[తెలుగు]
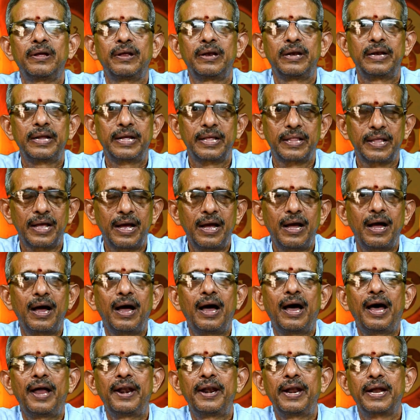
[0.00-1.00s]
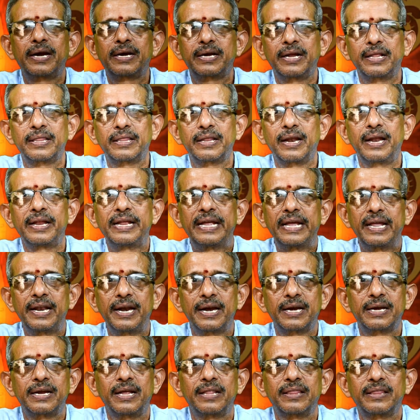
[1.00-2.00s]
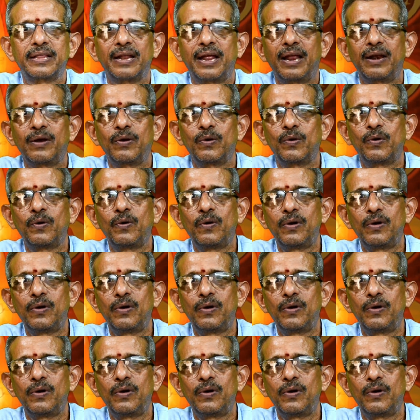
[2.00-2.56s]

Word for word: లేదా ఆ నక్షత్ర ఏ నక్షత్రాల్లో